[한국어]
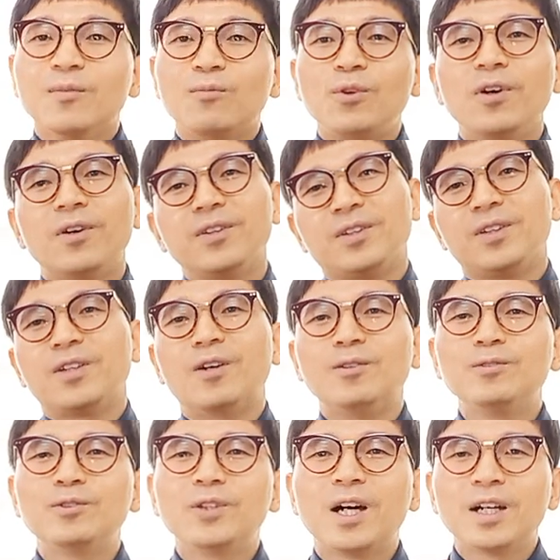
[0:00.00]
물론
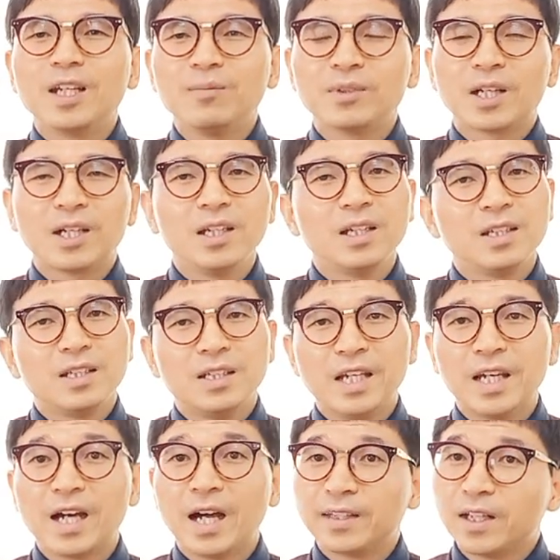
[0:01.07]
경순왕의 입장이
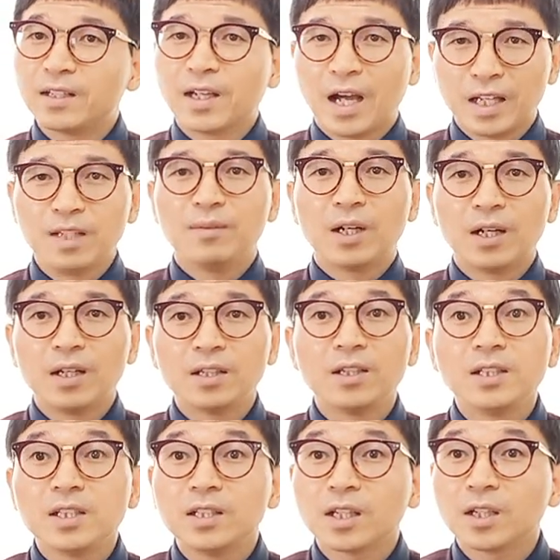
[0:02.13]
이해가 안 되는 건 아닙니다.
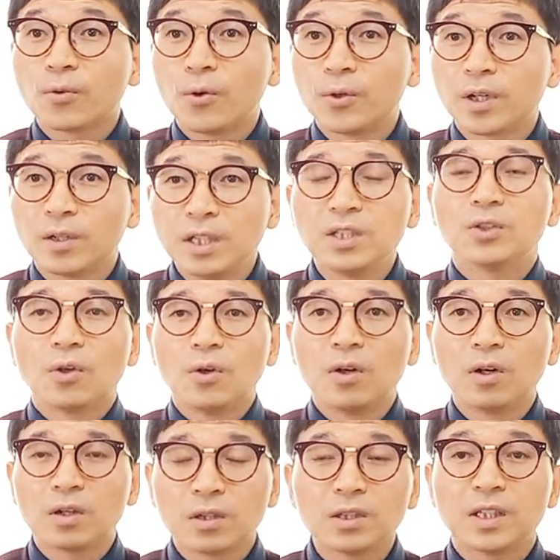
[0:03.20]
현실적인 고려가 있죠.
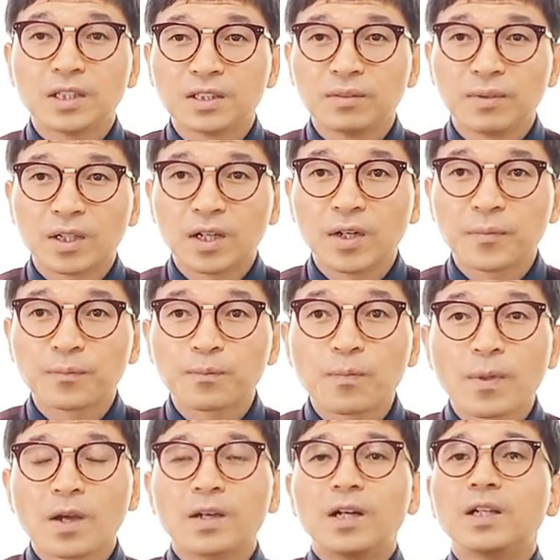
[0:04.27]
그렇지 않습니까?
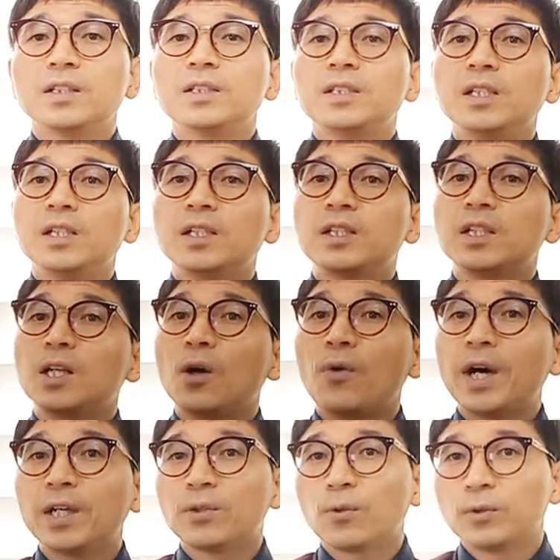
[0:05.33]
그 당시 신라
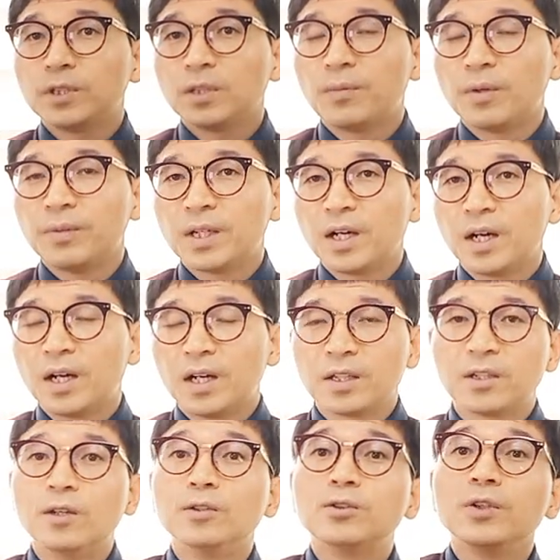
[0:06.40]
왕의 통치 범위가
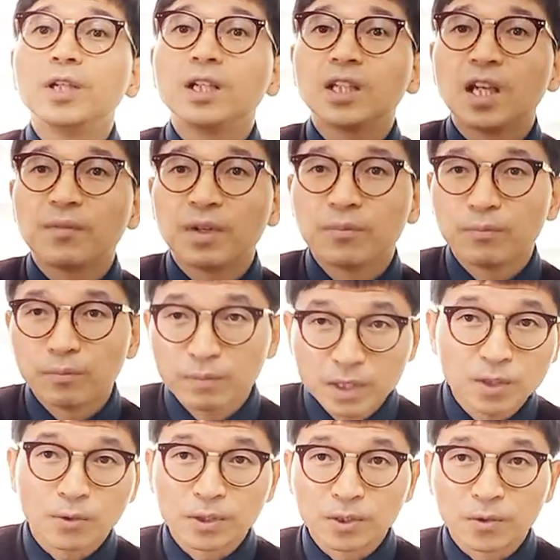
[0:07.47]
경주 일대만
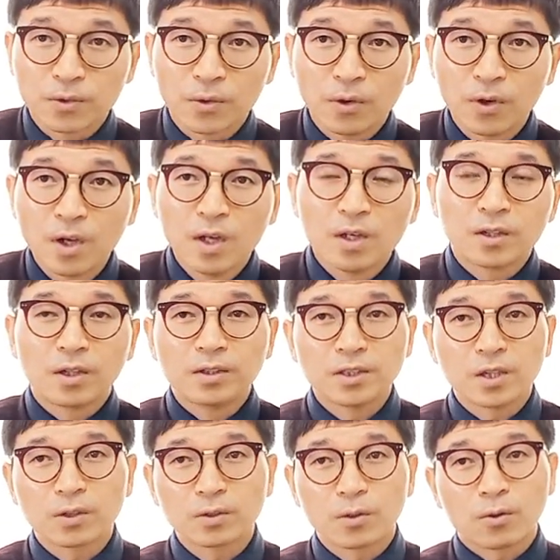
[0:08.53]
미치고 있었고
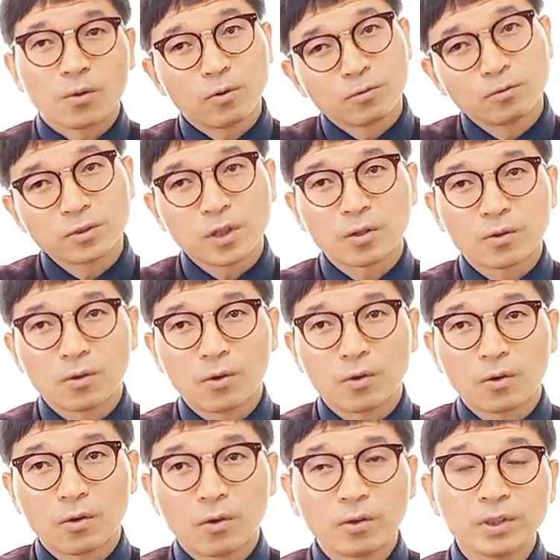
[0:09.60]
경제력도 없고 군사력도
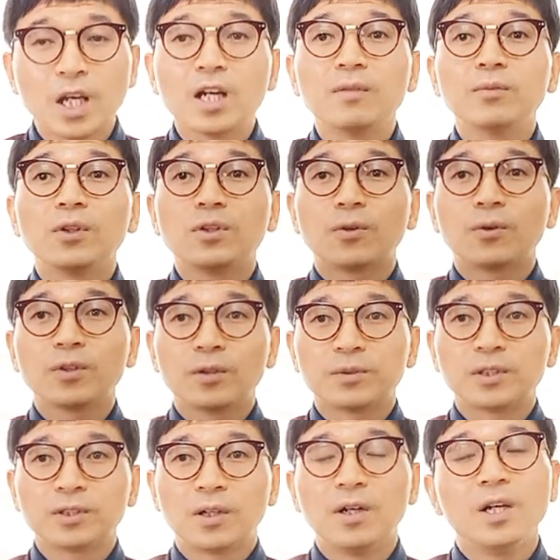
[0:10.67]
없고 세금도 들어올 데
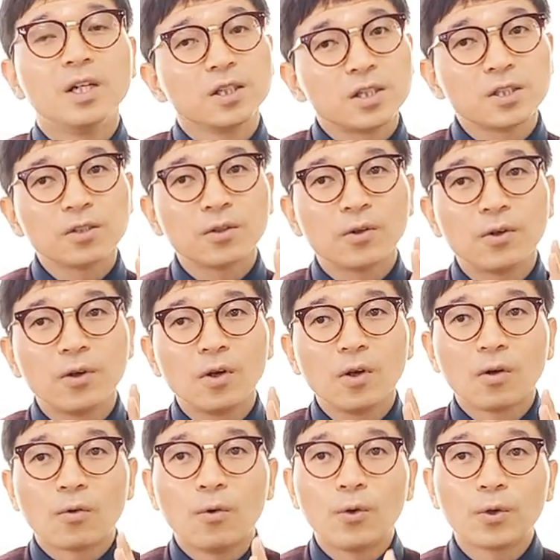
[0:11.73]
없어서 실제로
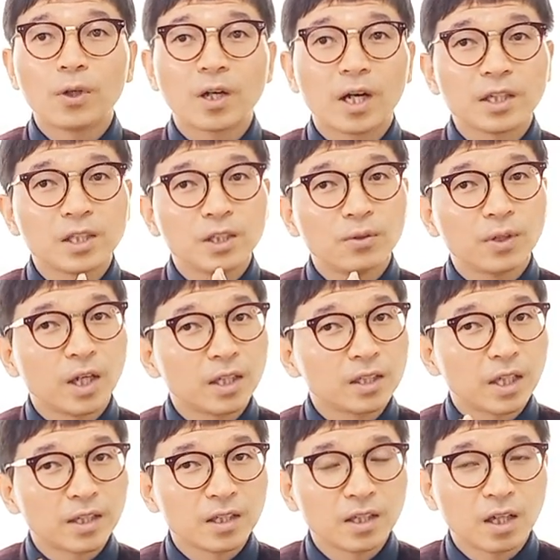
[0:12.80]
고려가
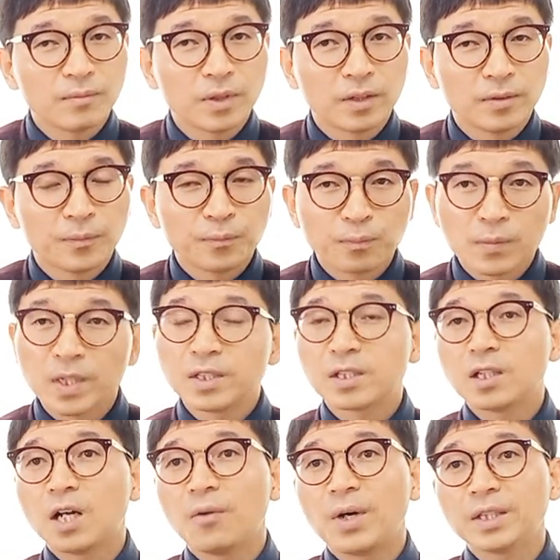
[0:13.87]
지원하지 않는다면
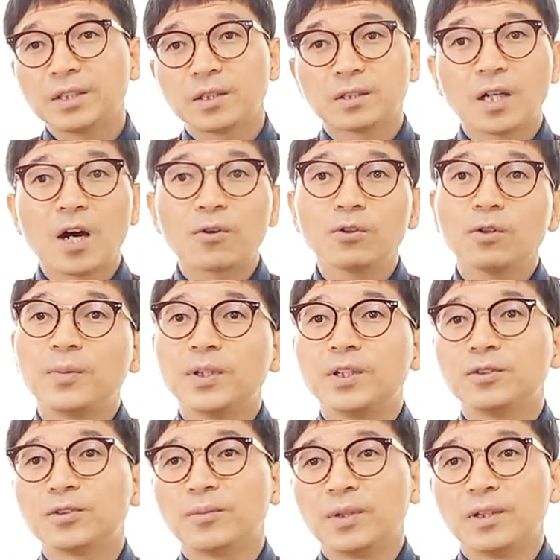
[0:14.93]
신라 왕실은 하루도
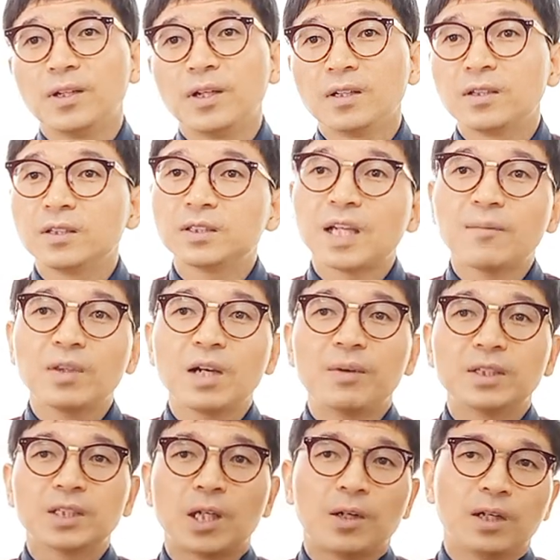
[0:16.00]
버틸 수 없는 그런
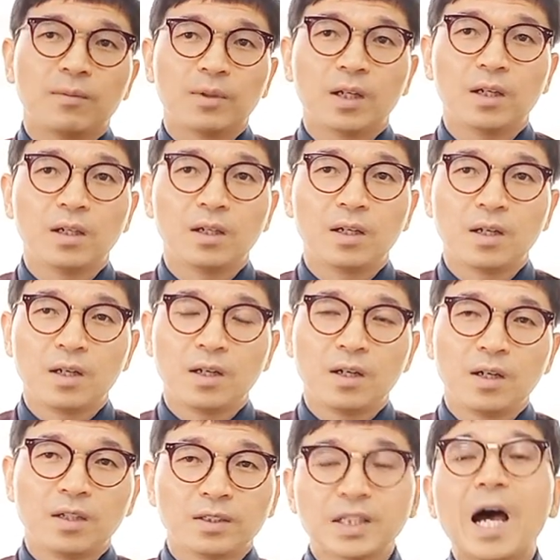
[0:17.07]
참담한 상황입니다.
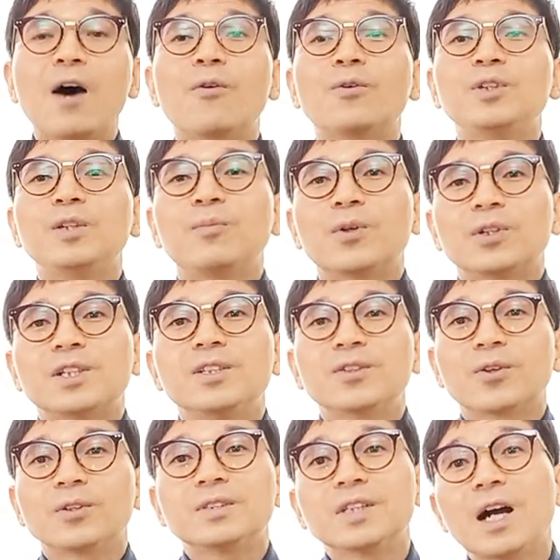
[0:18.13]
싸우고 싶어도
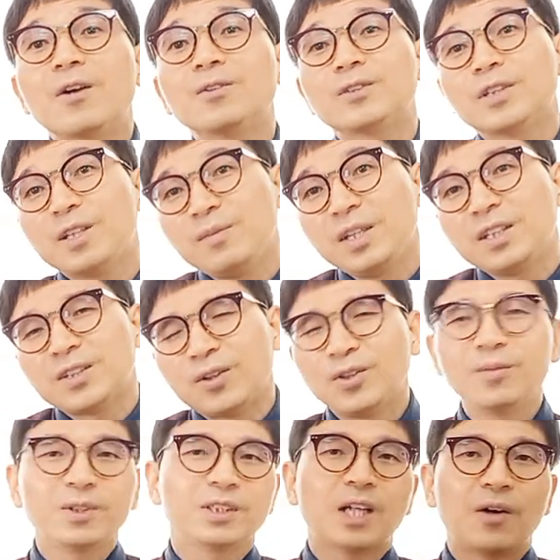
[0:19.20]
실제로 싸울 힘이
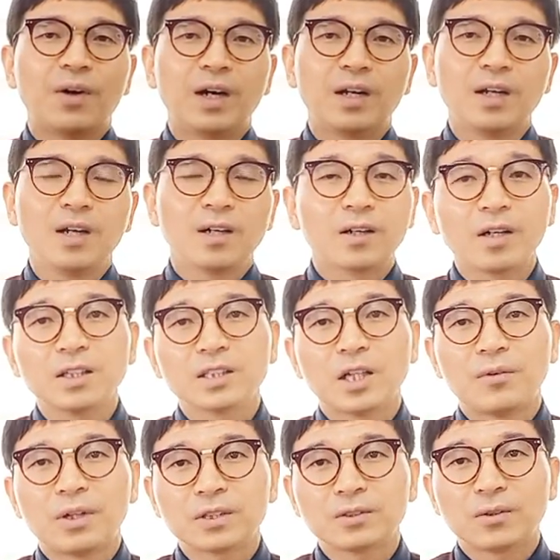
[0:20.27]
전혀 없는 상황. 그런
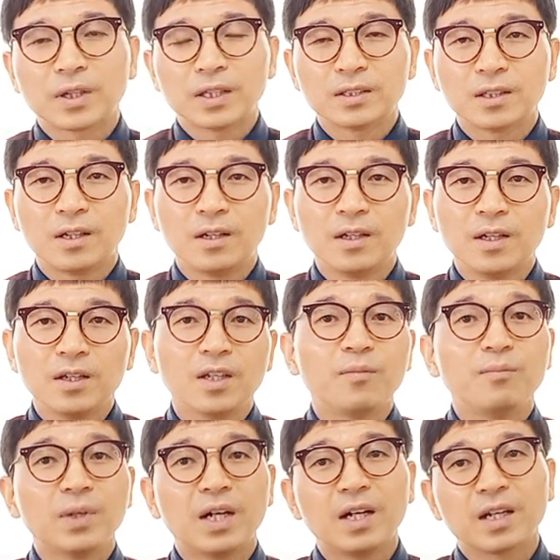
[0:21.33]
상황 속에서
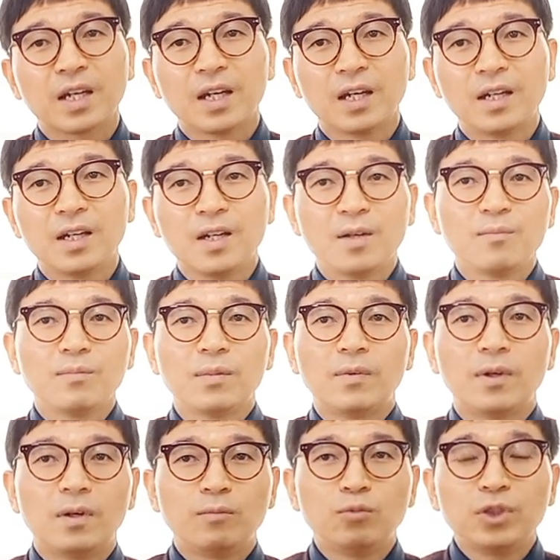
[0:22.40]
현명하게
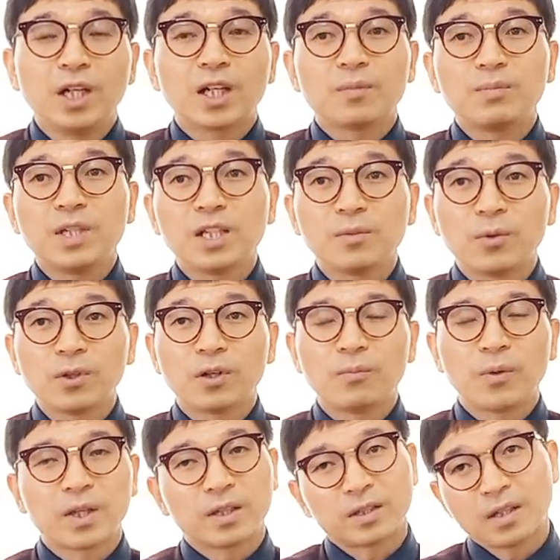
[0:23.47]
무리하게 피를 보는
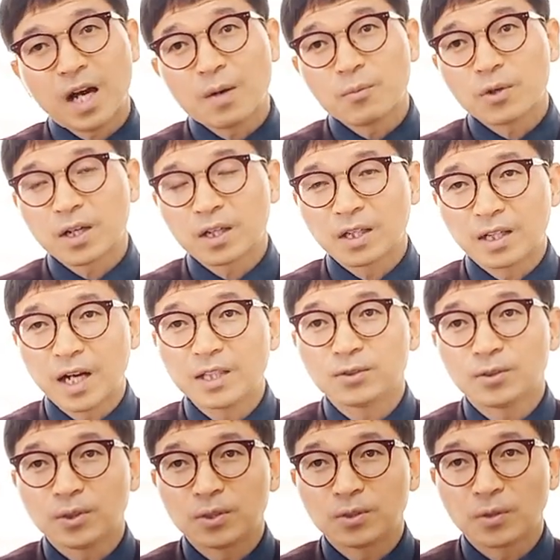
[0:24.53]
것보다는 항복하는 게 나을
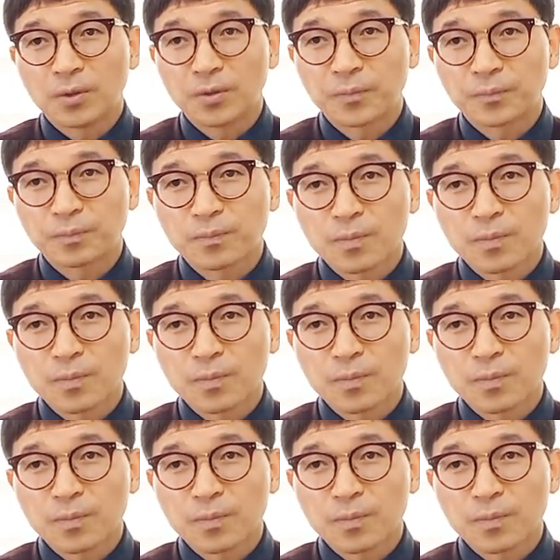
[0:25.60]
수도 있죠.